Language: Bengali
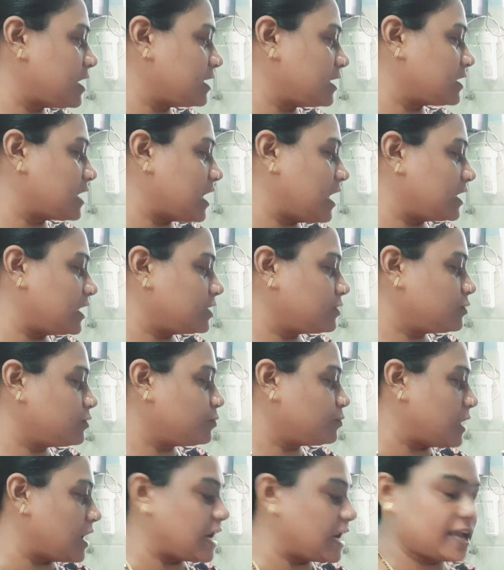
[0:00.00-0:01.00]
আর কালকে তো
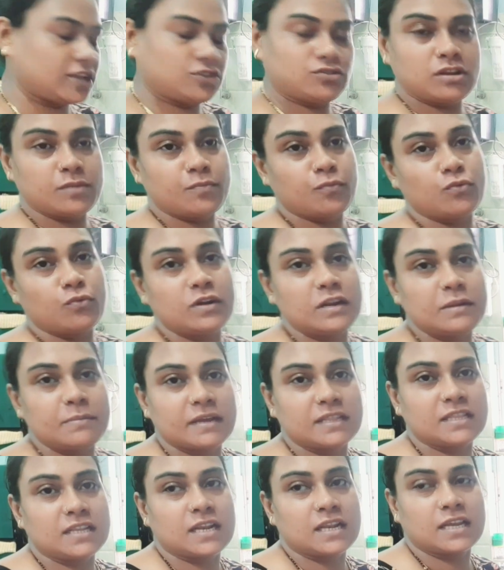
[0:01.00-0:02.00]
আর অ্যাকচুয়ালি
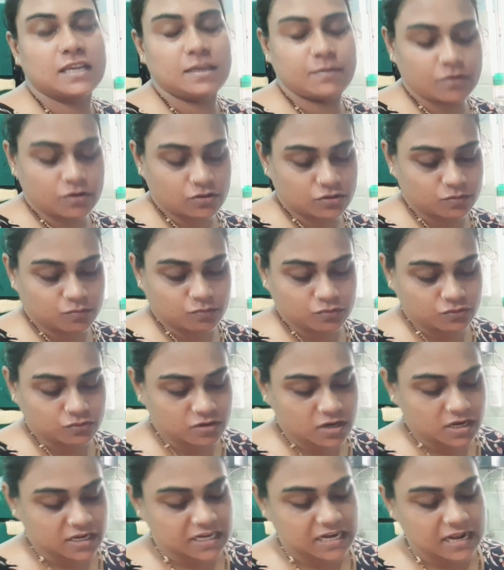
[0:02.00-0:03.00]
পূর্ণিমাতে না কী বলতো
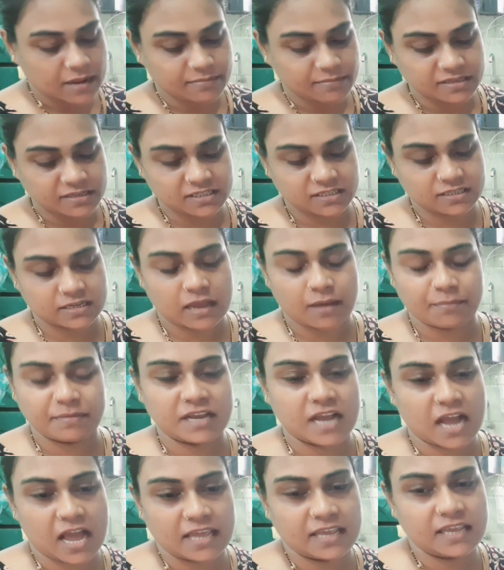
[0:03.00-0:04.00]
বন্ধুরা নিরামিষ আমি
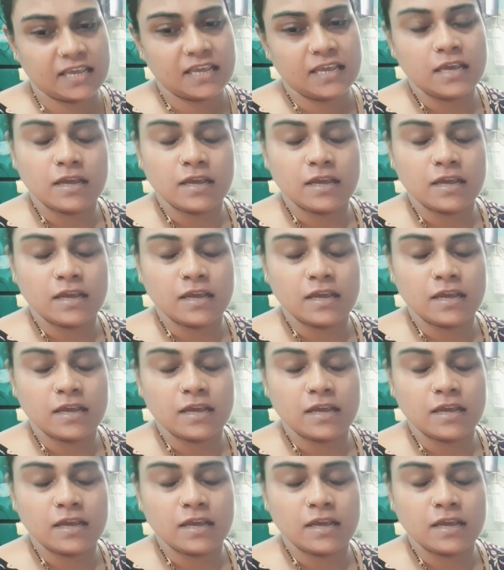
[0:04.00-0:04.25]
খাই